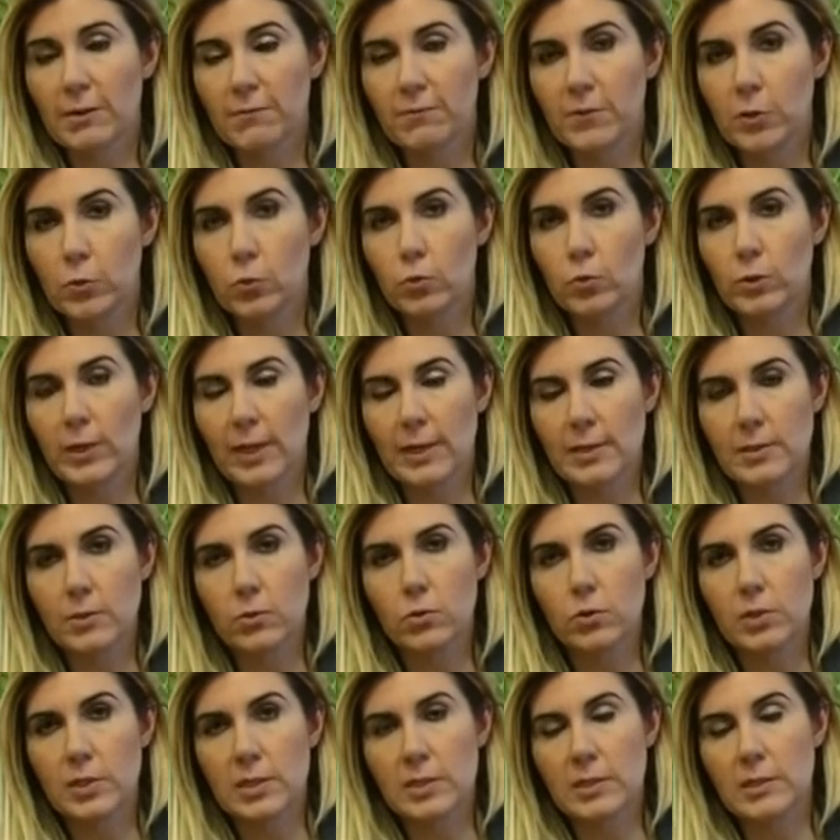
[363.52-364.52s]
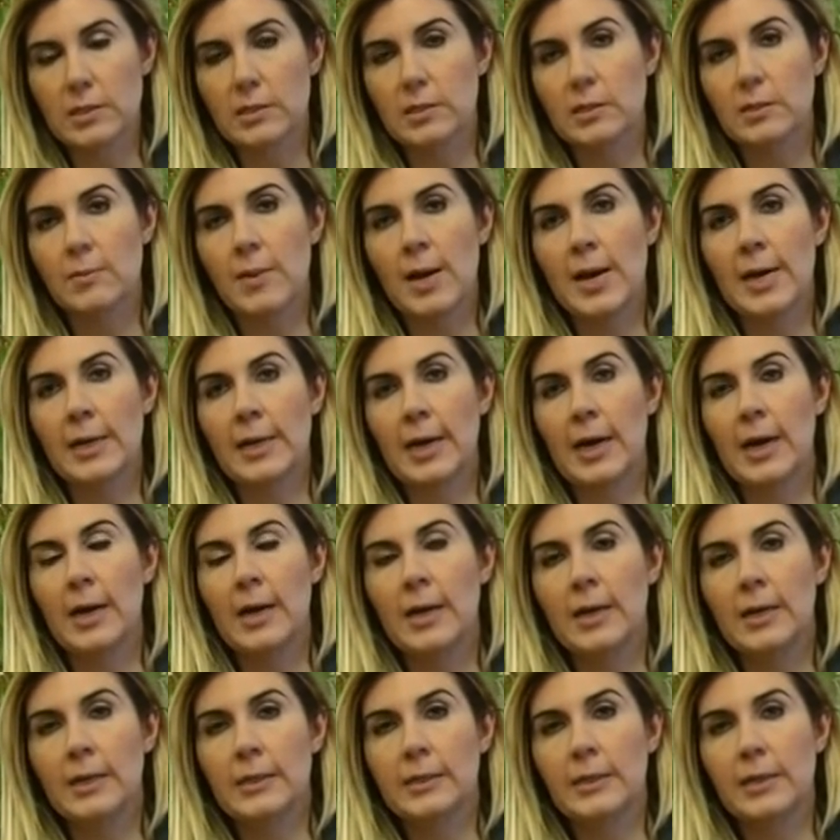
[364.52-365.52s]
avvenuta la scorsa settimana
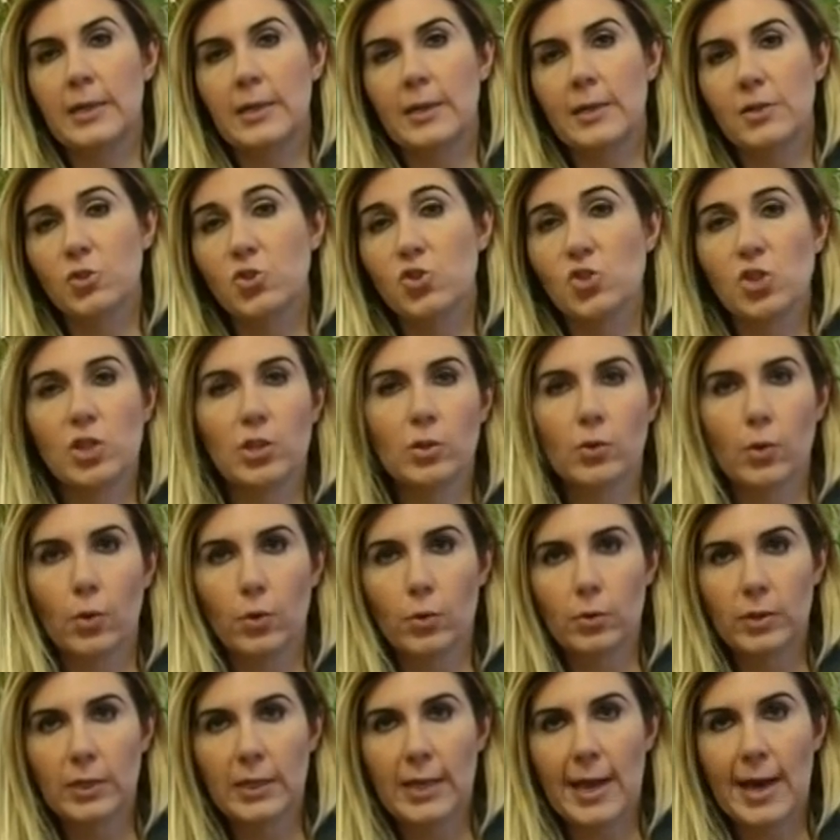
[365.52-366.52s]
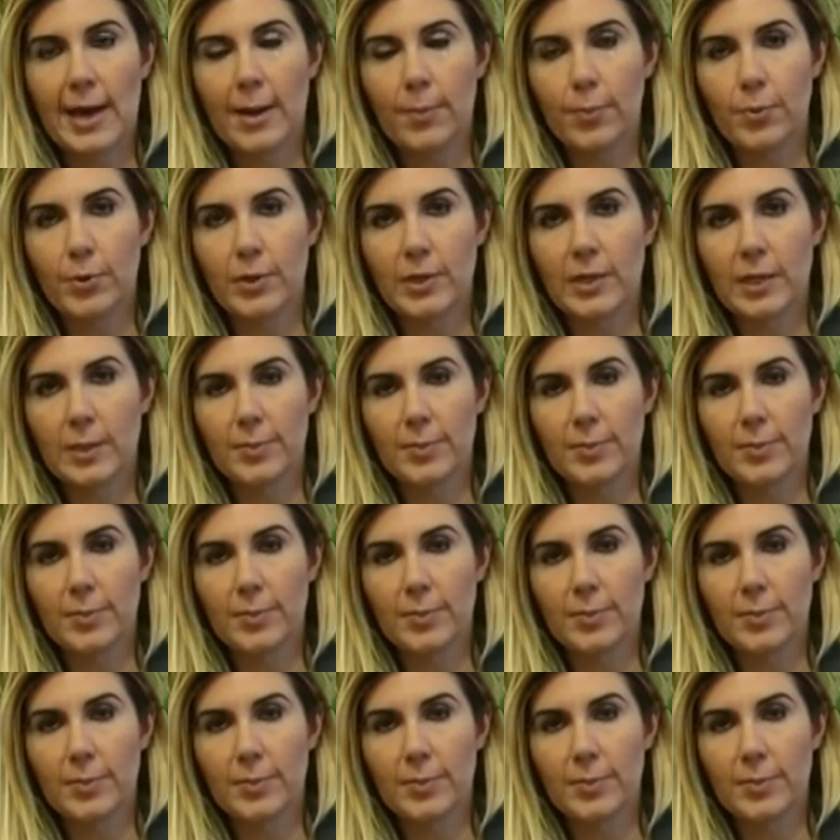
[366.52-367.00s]
nel centro di Napoli,